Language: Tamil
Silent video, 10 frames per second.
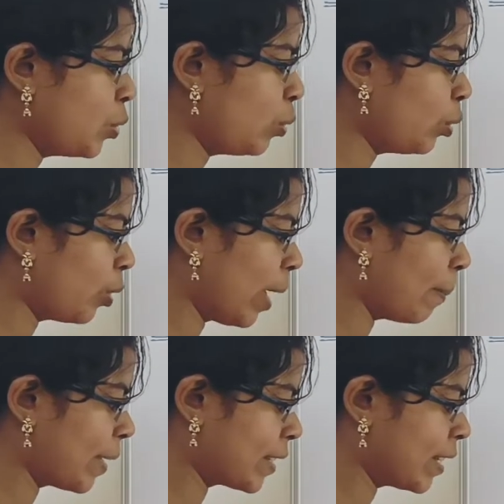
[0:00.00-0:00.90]
ஷூட்டோட
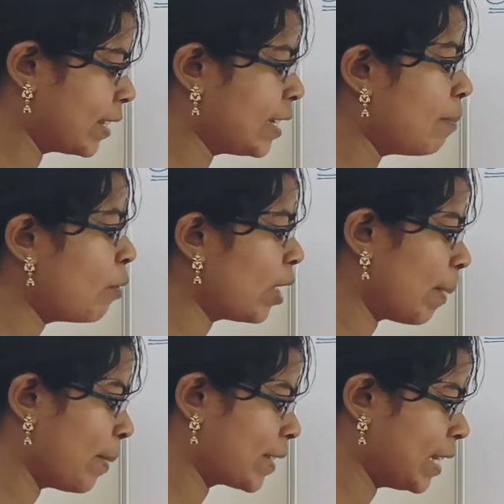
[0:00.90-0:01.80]
அப்பெக்ஸ் ஸ்டெம்மோட
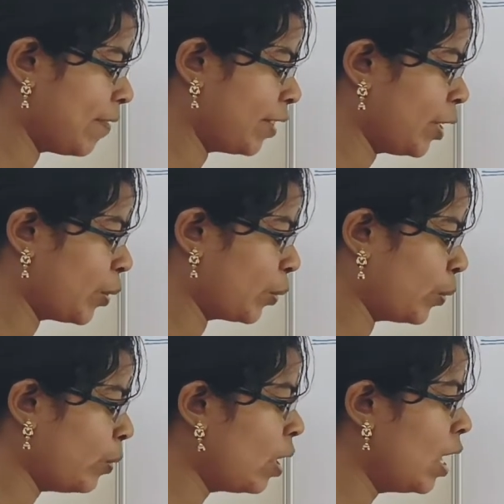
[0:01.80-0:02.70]
அப்பெக்ஸில் வந்து
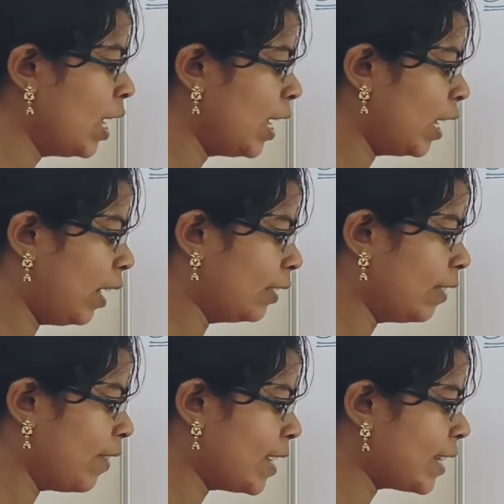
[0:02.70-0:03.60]
இருக்கும்
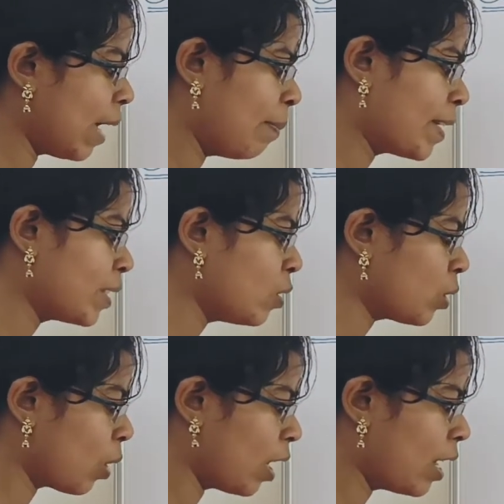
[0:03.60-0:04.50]
அதர்வைஸ் அப்பெக்ஸ்னு
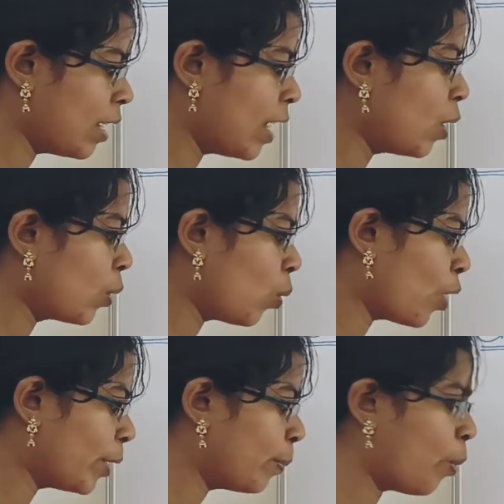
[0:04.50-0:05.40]
சொல்லலாம் இல்லைனா
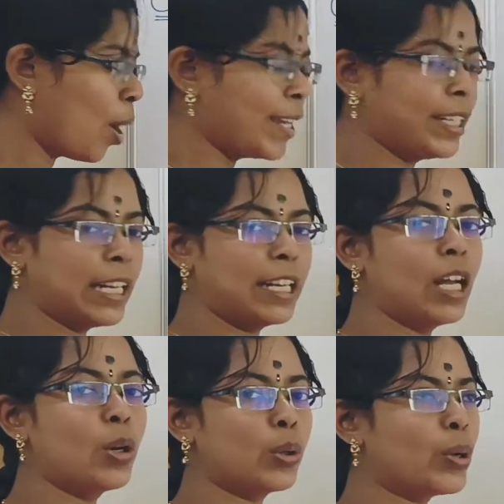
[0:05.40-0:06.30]
க்ரோயிங் பாயிண்ட்
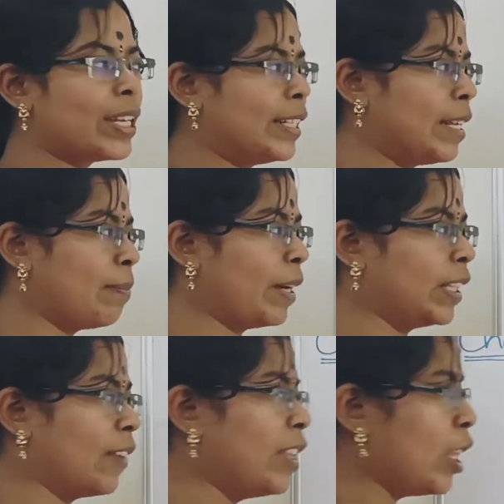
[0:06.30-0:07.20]
இல்லைனா க்ரோயிங் டிப்
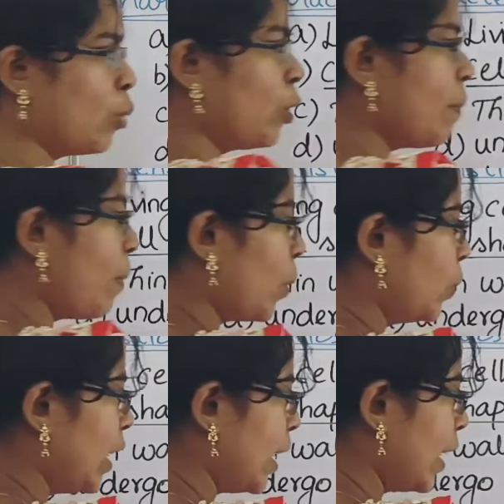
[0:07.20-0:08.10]
அதாவது இந்த நுனி
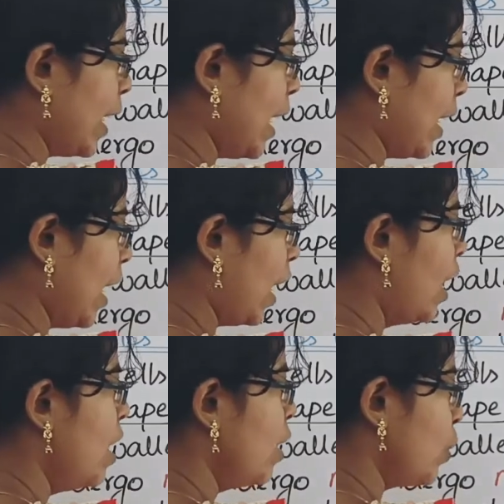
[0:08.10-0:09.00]
பகுதி இருக்குது இல்லையா
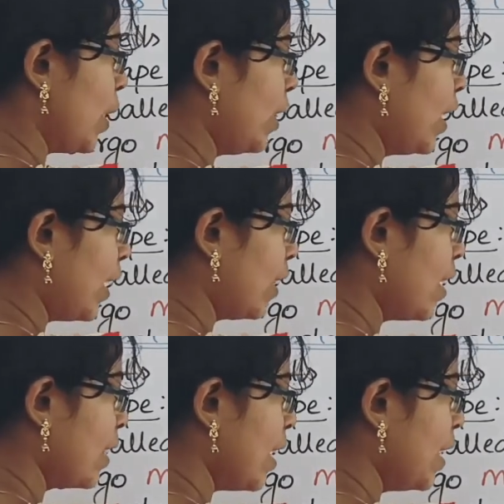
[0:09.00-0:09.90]
ஸோ இந்த
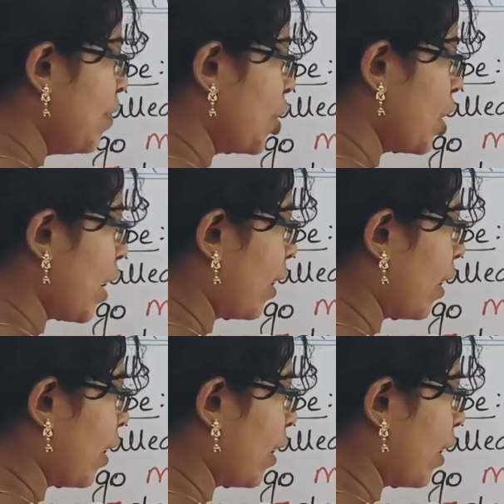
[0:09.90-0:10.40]
இடத்துல செல் டிவிஷன்